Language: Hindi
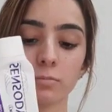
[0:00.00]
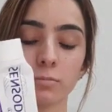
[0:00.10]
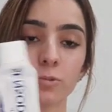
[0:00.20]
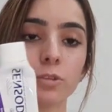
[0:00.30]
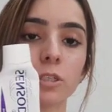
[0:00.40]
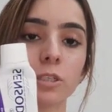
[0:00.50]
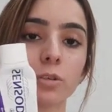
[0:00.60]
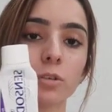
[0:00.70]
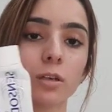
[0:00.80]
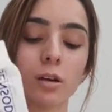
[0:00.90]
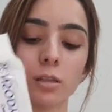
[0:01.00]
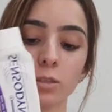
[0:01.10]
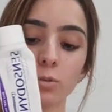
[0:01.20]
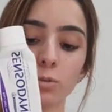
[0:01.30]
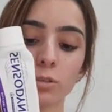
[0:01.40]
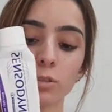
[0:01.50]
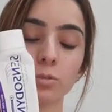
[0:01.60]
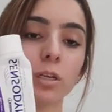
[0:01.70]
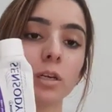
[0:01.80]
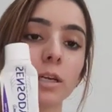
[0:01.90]
यूज़ करते हो निकालते हो तो
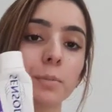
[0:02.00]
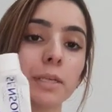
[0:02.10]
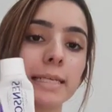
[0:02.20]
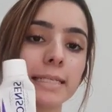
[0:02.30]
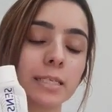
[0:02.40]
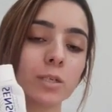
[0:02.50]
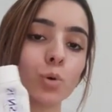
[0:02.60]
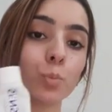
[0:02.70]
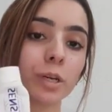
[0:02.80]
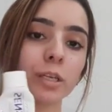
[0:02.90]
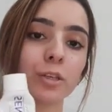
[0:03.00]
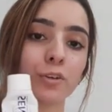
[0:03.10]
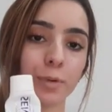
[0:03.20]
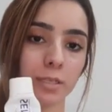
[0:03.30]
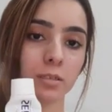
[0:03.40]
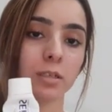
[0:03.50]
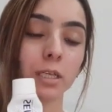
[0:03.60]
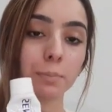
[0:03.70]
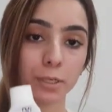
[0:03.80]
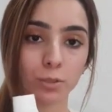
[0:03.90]
इसको क्या करना है नीचे से ऊपर की तरफ प्रेस
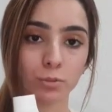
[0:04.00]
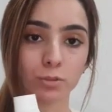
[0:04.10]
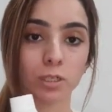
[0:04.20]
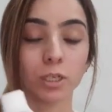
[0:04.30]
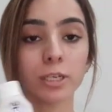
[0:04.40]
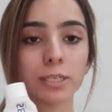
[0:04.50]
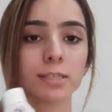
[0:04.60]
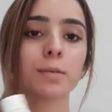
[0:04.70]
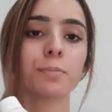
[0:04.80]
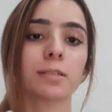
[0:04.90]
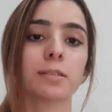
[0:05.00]
करके फिर यूज़ करनी है नीचे से प्रेस